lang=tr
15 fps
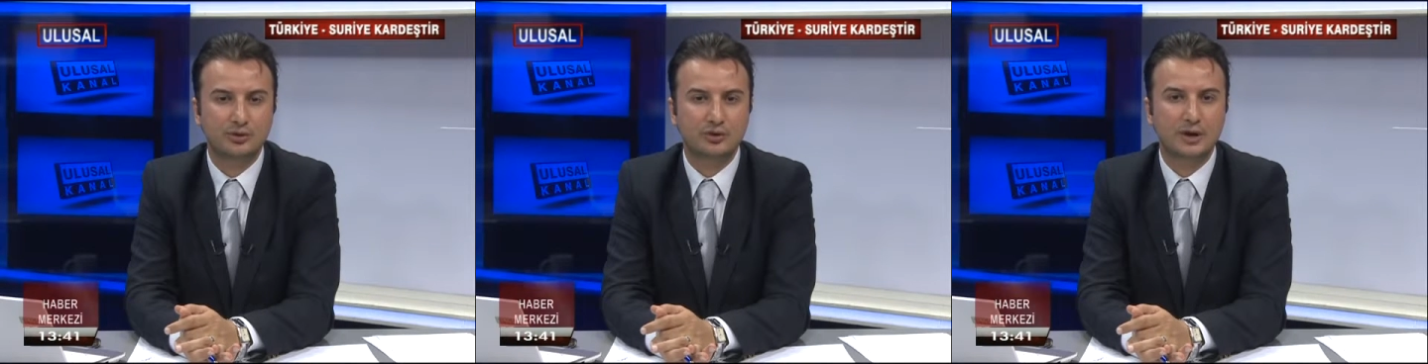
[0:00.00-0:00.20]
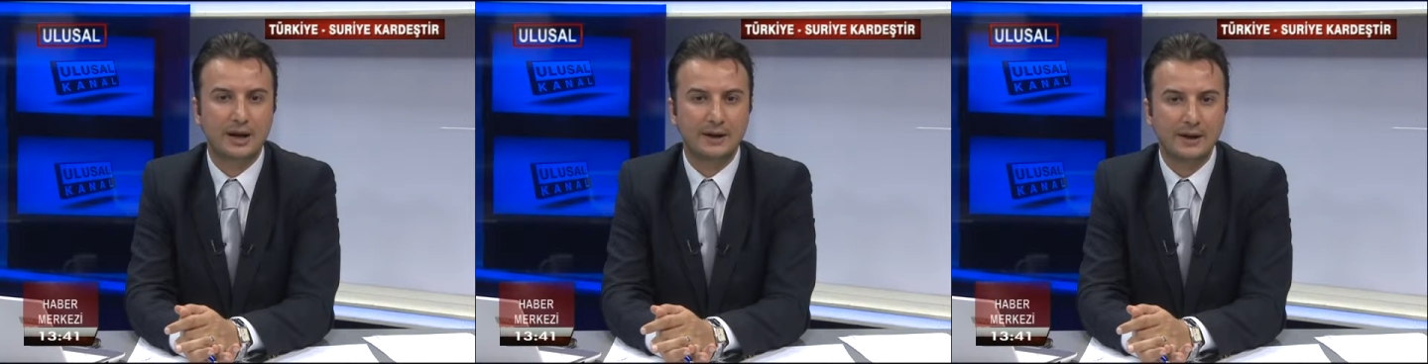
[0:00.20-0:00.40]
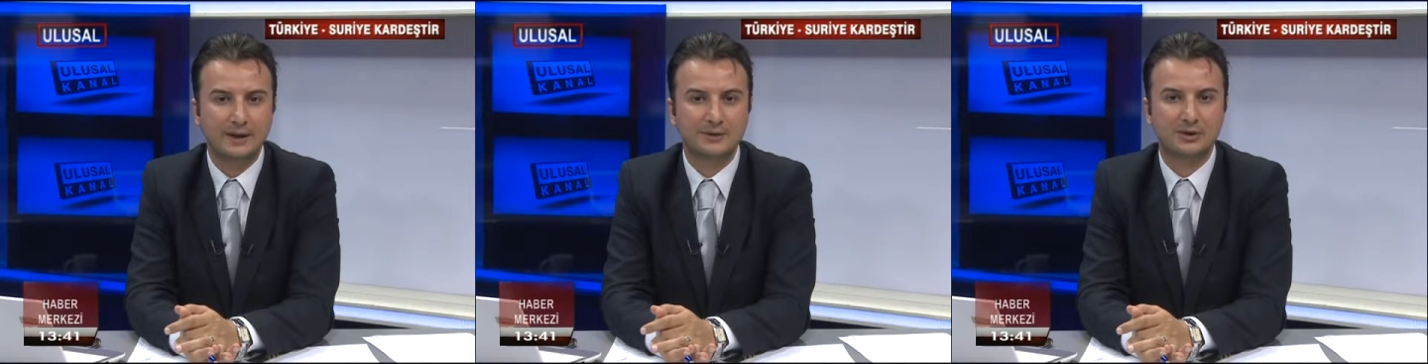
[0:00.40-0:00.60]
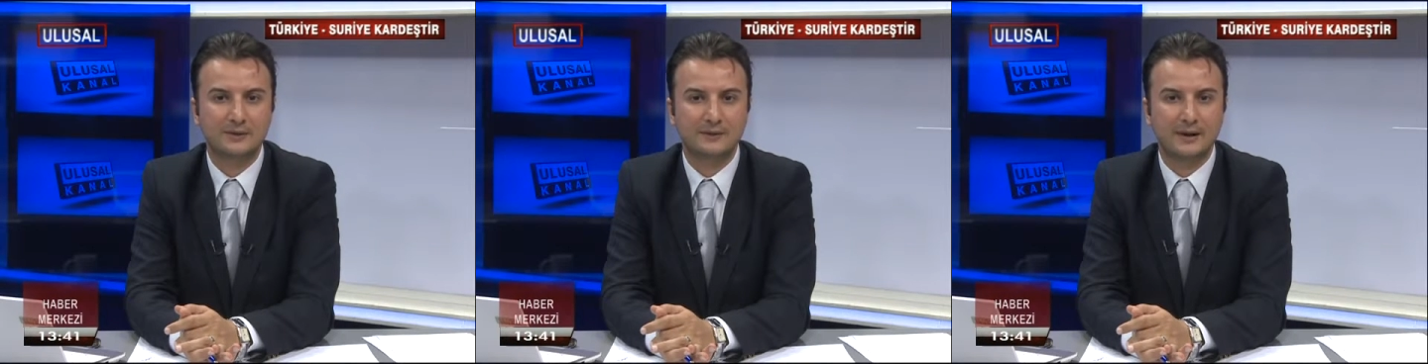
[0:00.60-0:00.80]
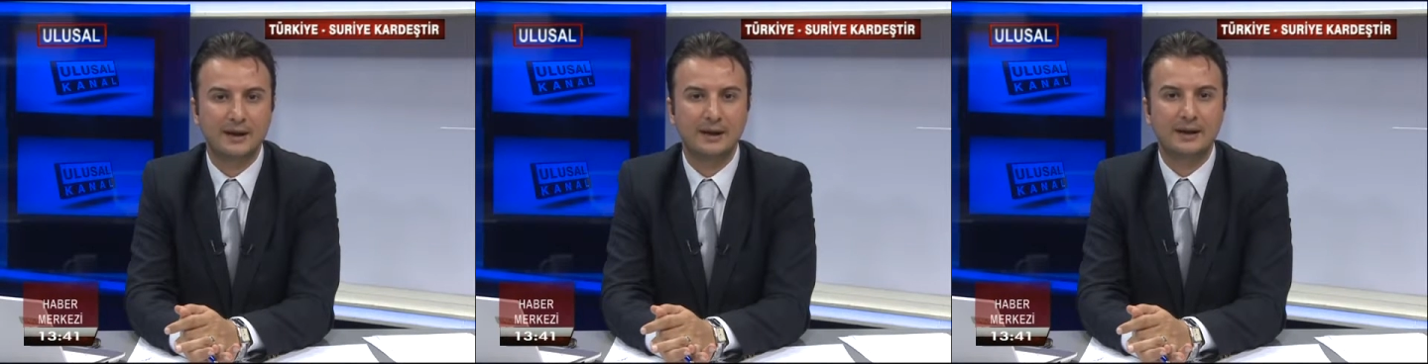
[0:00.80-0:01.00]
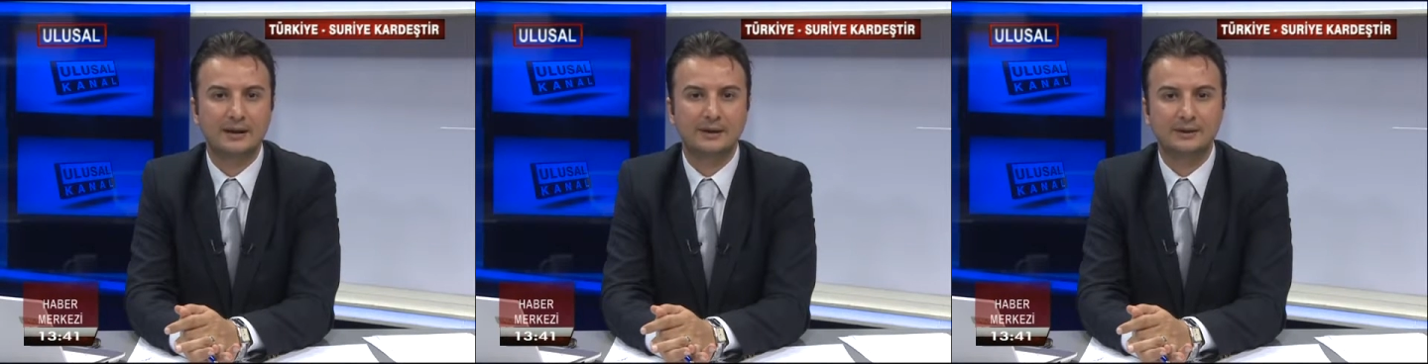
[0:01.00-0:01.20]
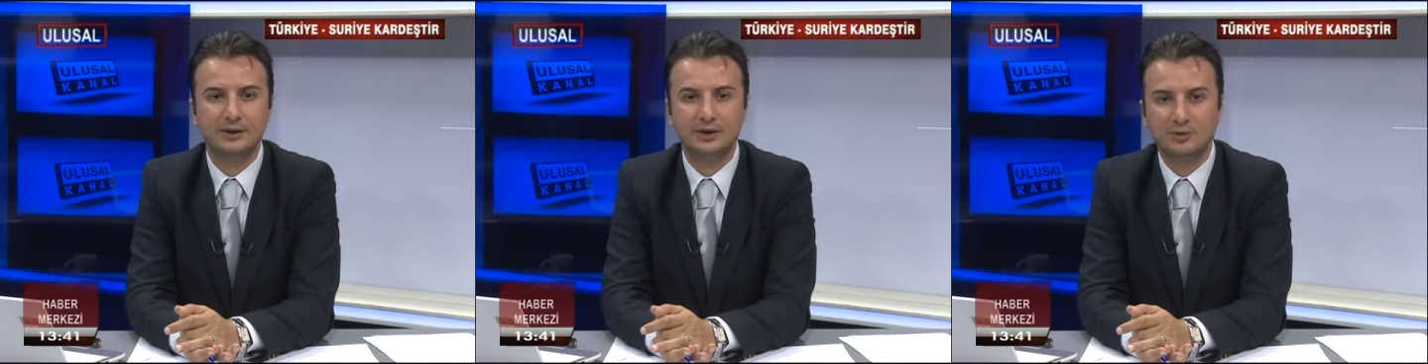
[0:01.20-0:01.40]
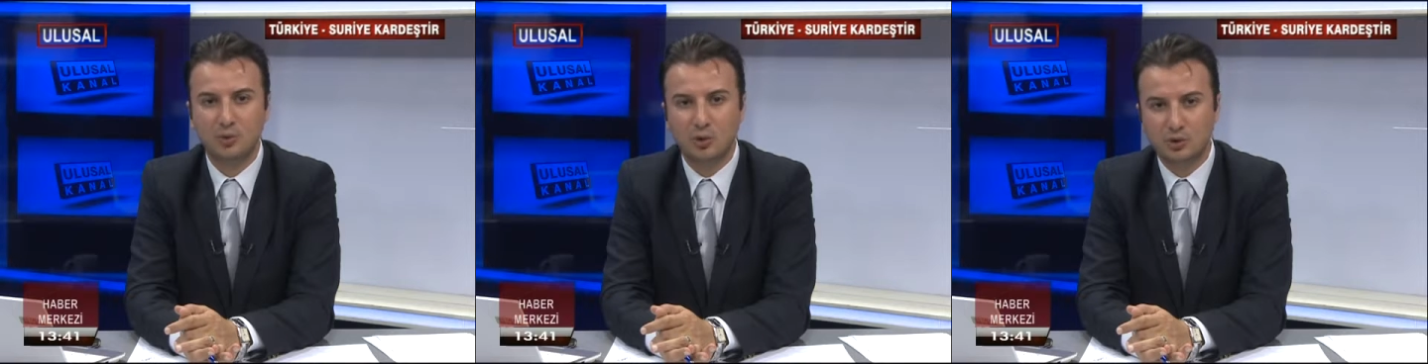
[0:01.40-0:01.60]
Cari açık ve
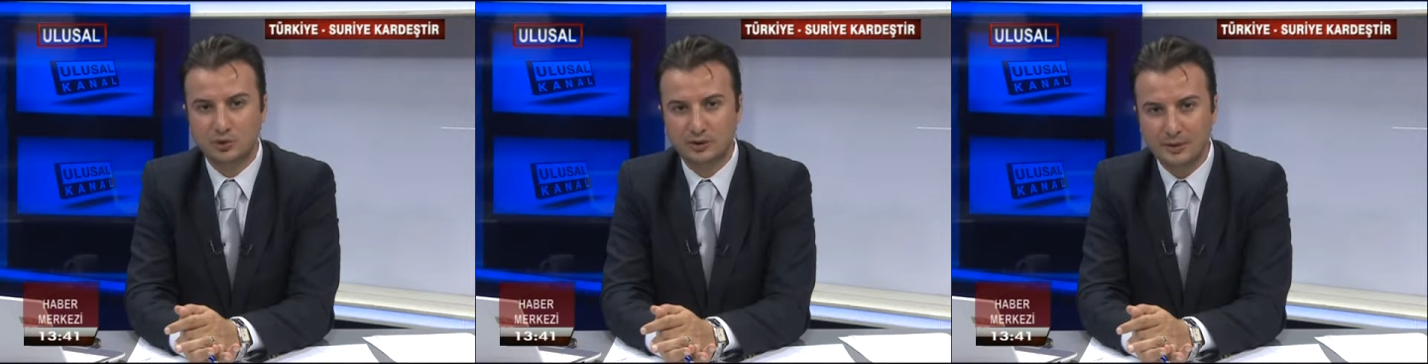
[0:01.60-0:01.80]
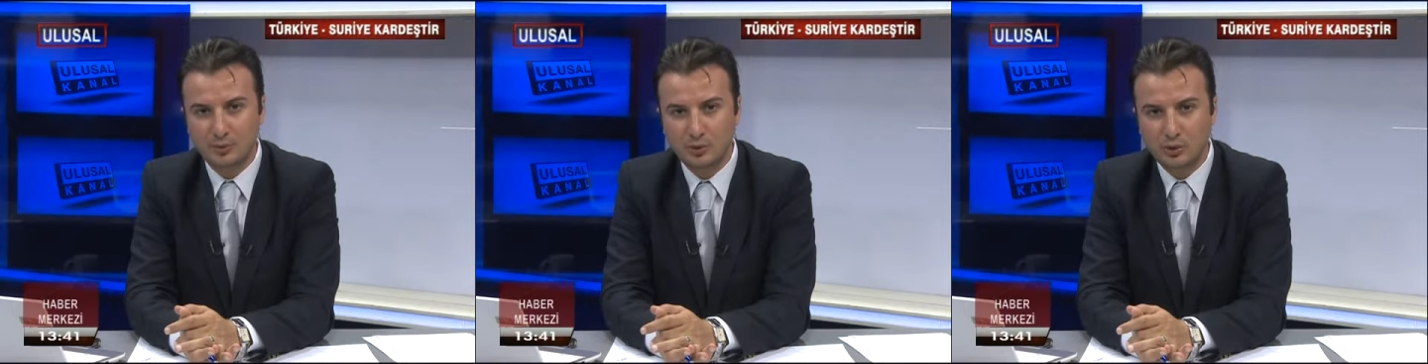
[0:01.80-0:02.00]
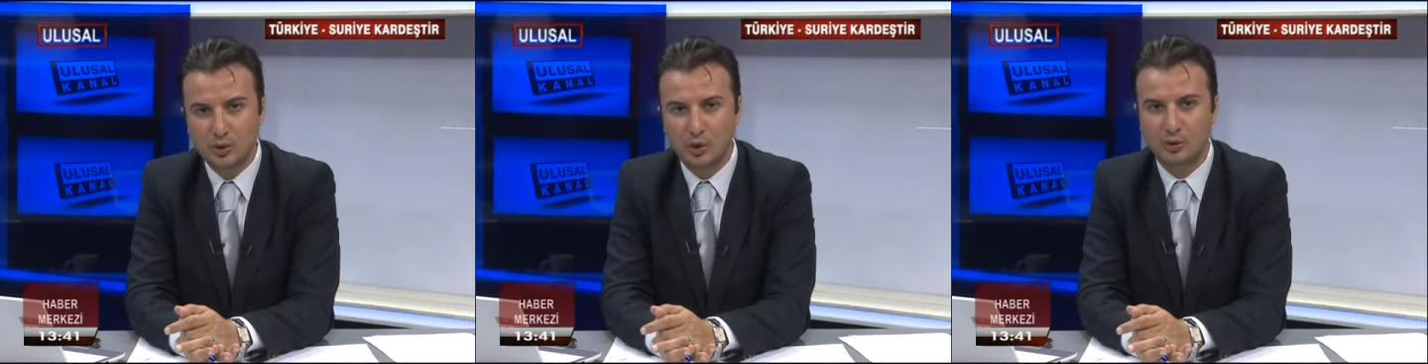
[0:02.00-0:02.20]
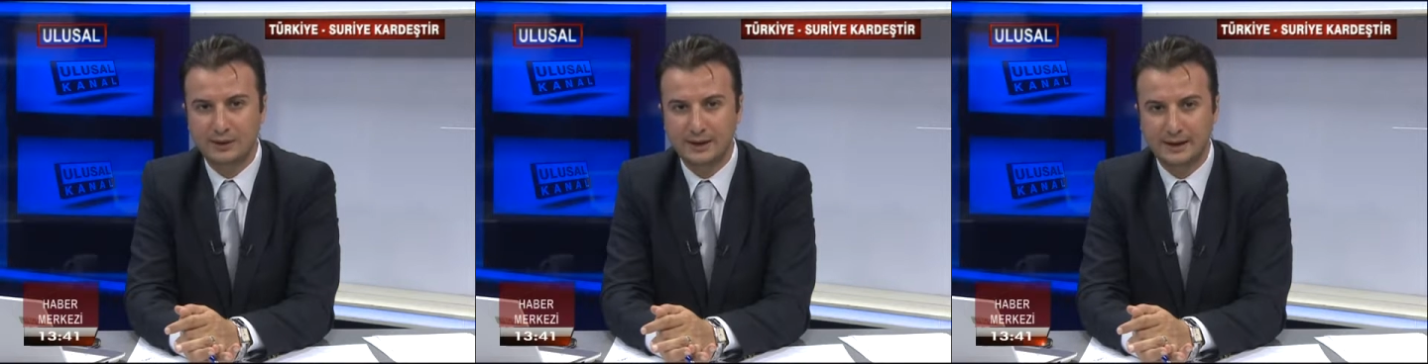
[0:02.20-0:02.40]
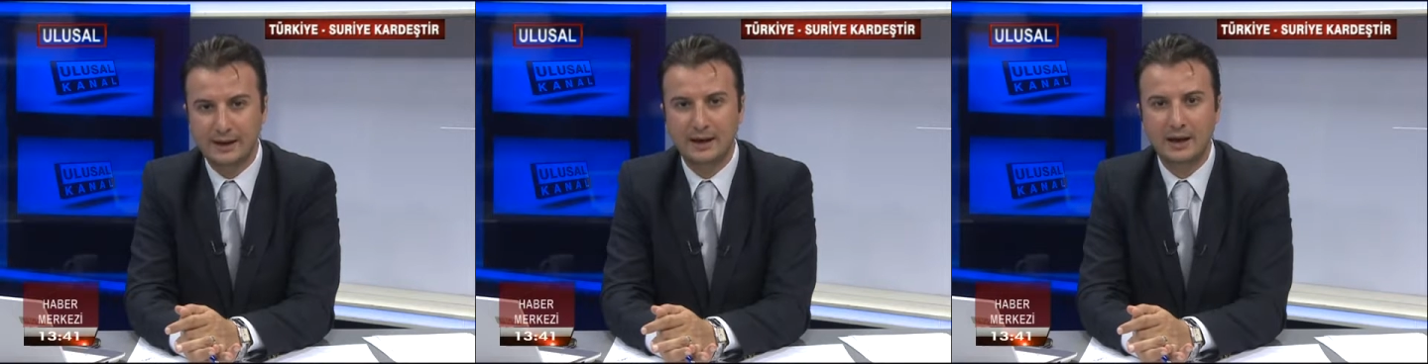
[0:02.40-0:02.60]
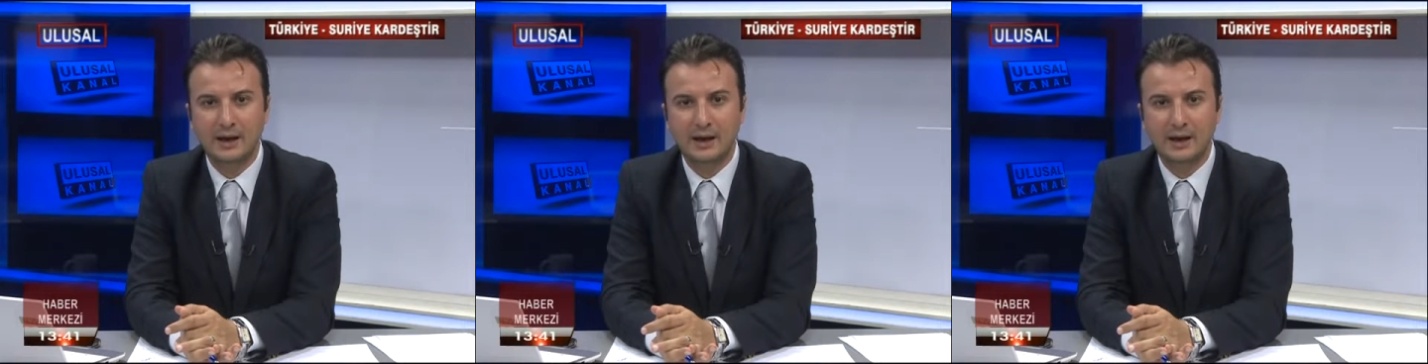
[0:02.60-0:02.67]
dış borçla büyüyor dedi.